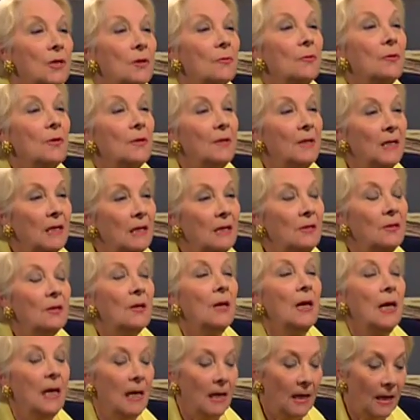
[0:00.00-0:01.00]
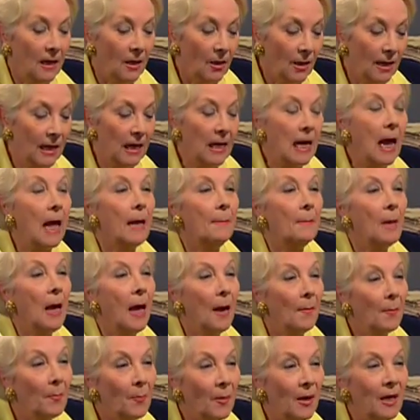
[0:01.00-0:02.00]
sont des disques hum. qui
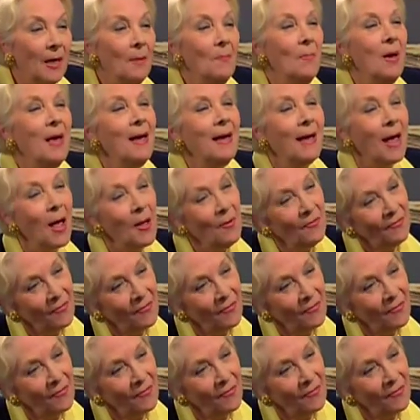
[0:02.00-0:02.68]
impriment un